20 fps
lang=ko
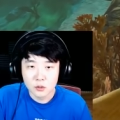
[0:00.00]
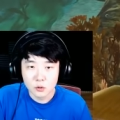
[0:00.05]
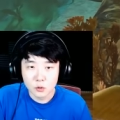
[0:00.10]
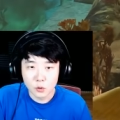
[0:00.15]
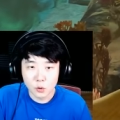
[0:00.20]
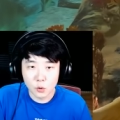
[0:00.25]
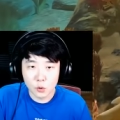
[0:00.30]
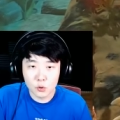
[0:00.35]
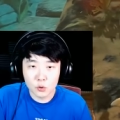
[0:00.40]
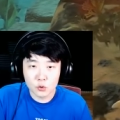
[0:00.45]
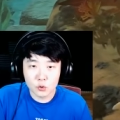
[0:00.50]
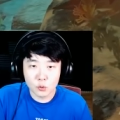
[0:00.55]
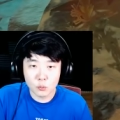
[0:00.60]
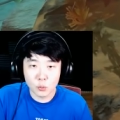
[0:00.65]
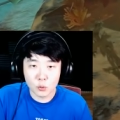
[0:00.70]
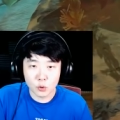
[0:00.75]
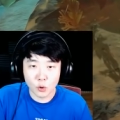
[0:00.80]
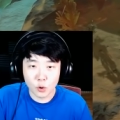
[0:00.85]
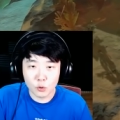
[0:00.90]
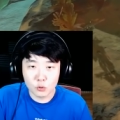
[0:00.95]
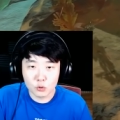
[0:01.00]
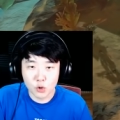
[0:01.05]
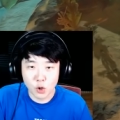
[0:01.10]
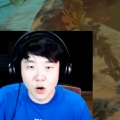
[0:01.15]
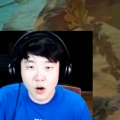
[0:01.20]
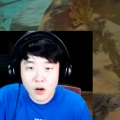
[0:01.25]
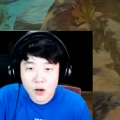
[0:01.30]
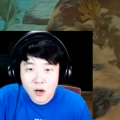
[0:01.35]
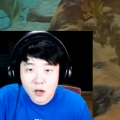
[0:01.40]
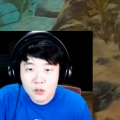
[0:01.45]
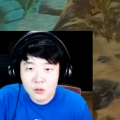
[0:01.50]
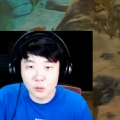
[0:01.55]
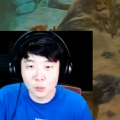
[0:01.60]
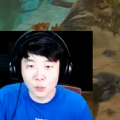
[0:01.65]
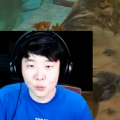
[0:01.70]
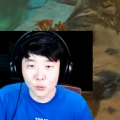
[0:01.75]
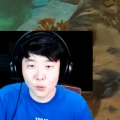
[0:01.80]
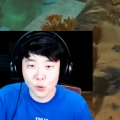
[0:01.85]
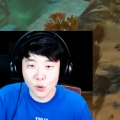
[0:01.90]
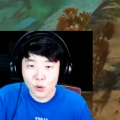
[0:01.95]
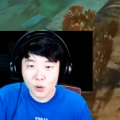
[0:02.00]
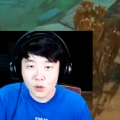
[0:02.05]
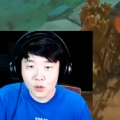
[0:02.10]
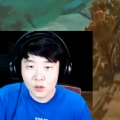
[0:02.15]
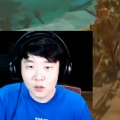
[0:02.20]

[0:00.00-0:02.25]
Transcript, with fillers: 오 이놈 보소. 어이 저항하는 거 보소.